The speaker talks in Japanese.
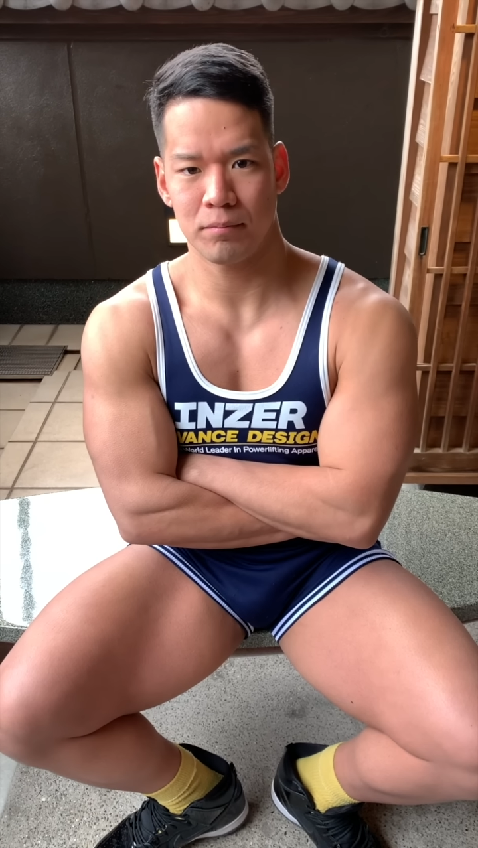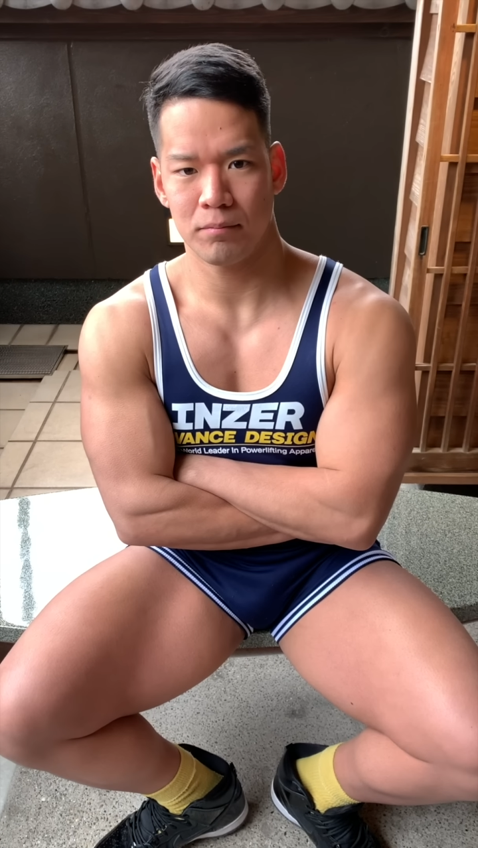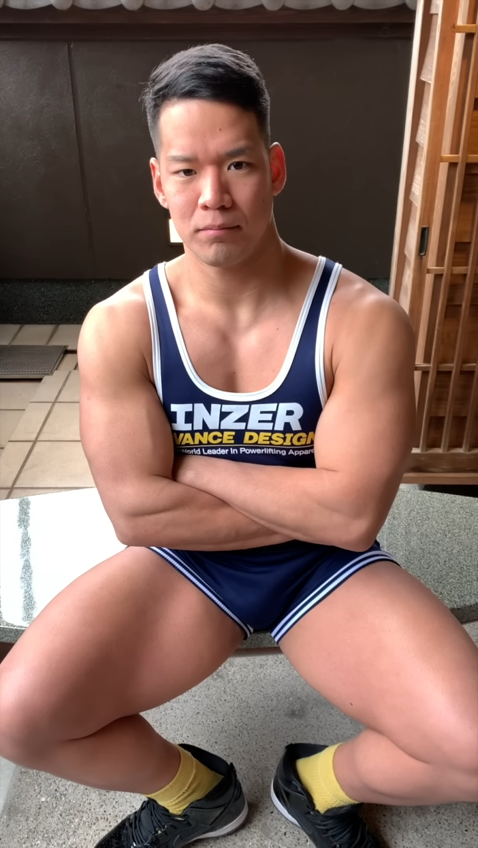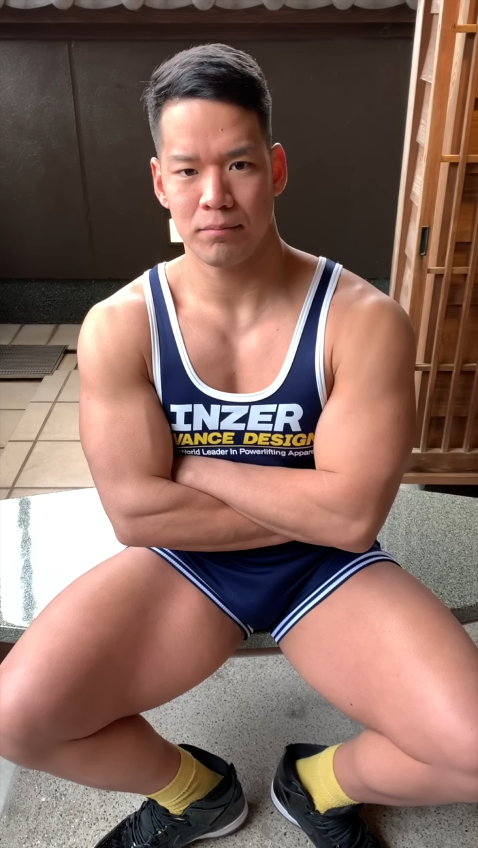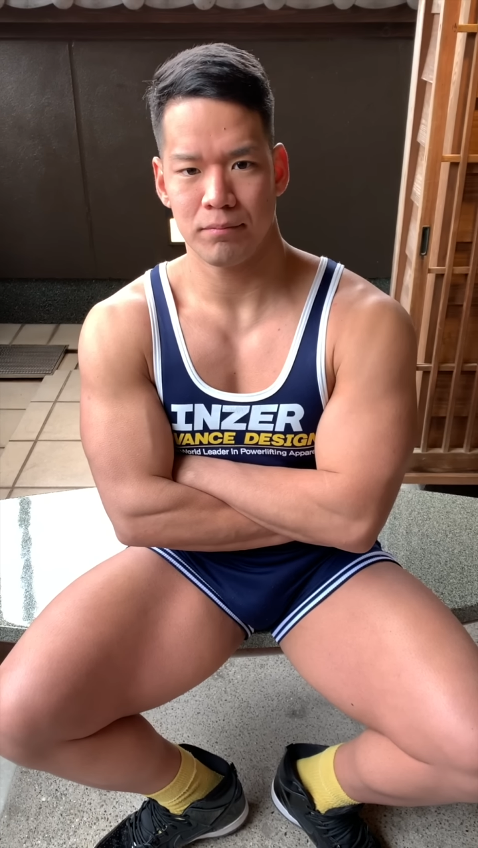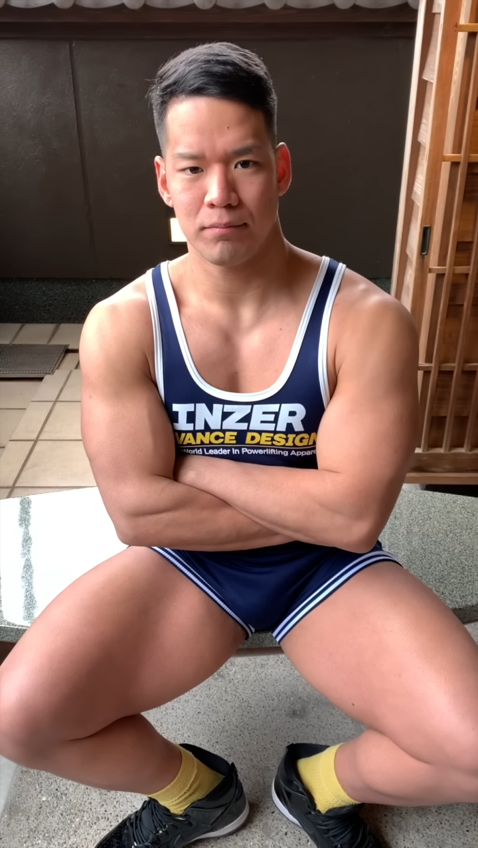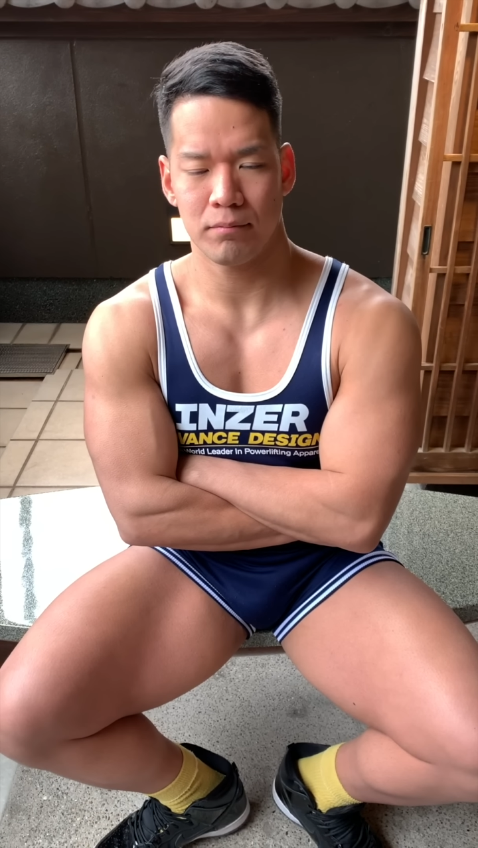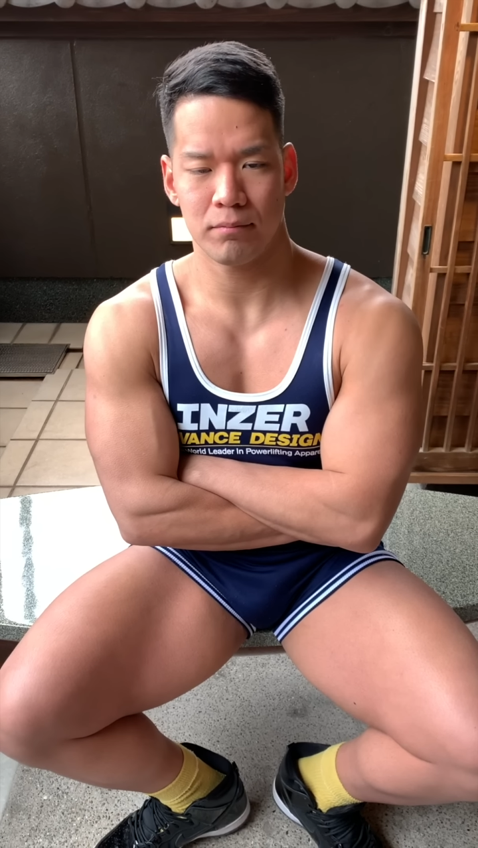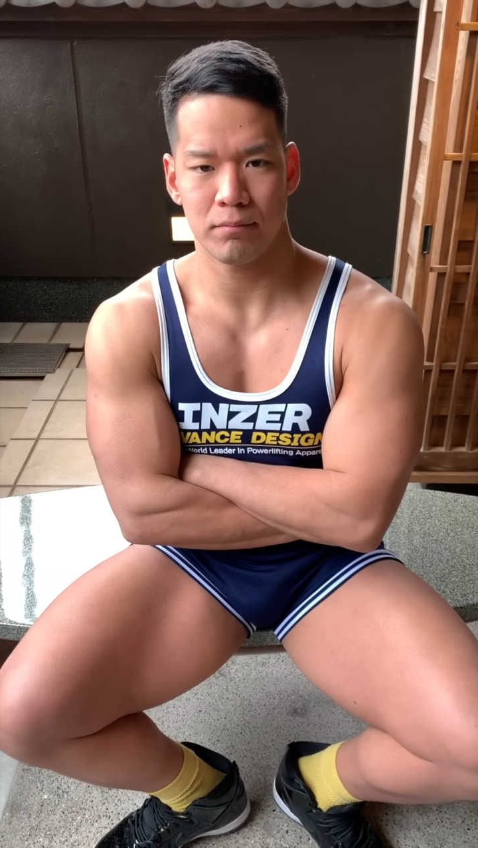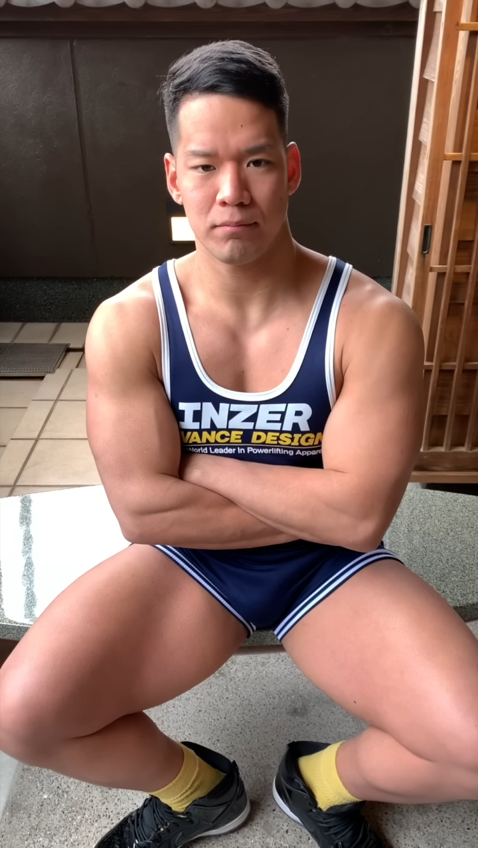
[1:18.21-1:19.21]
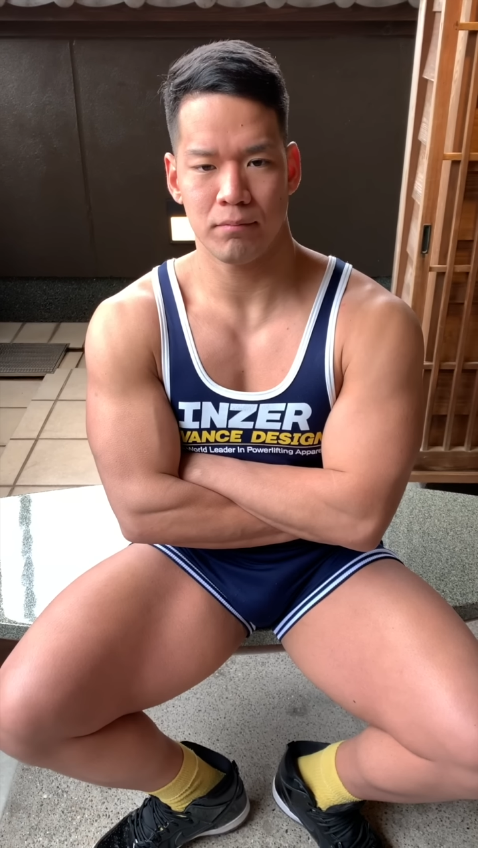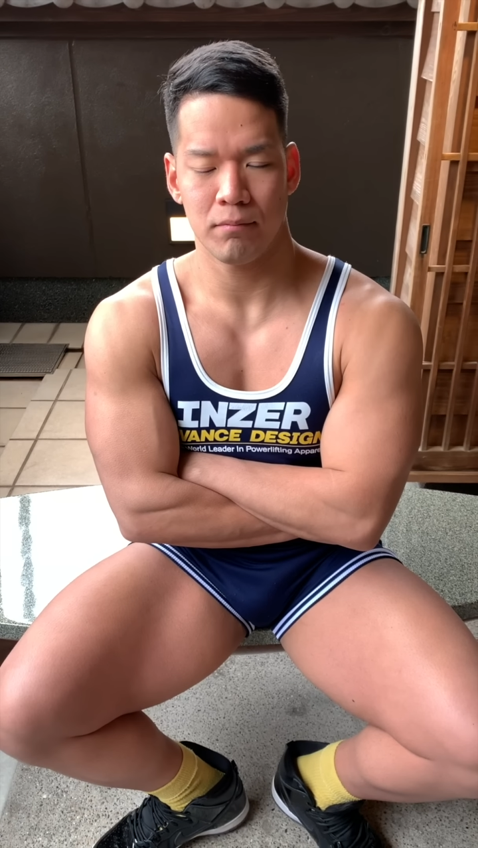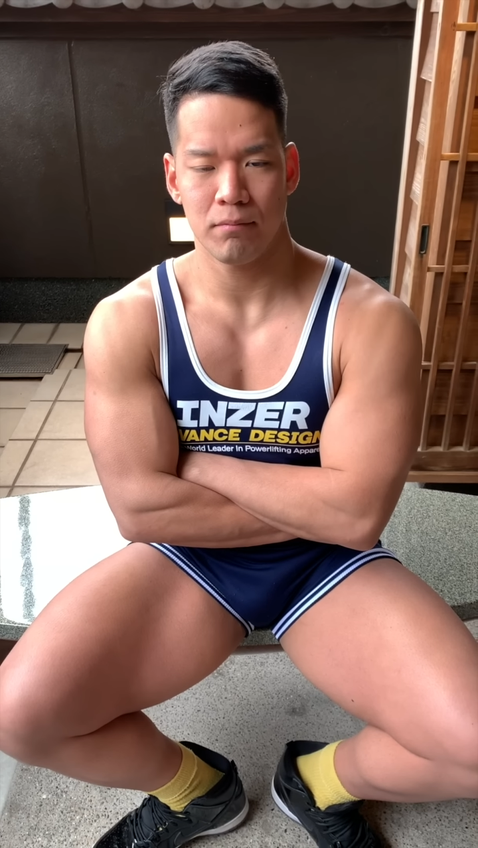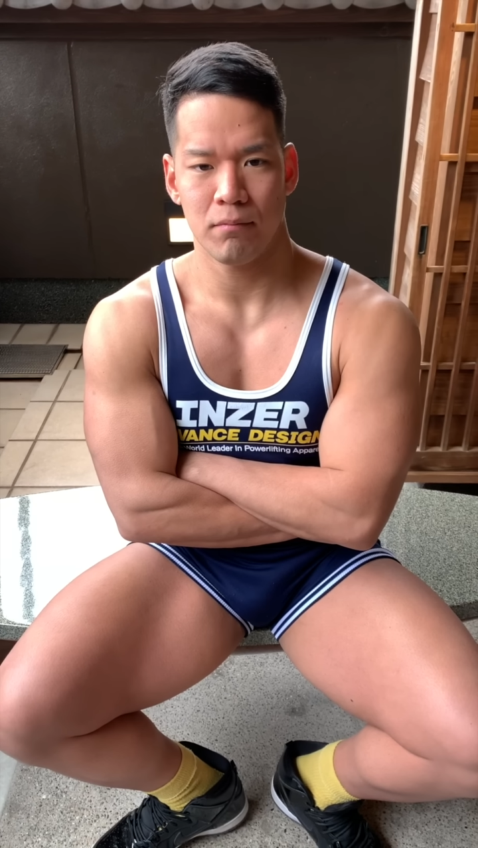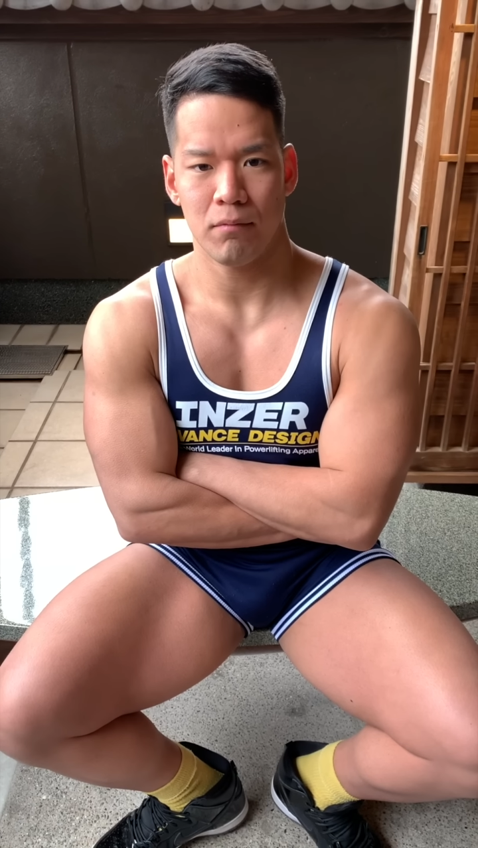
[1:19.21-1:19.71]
い始めたんですよね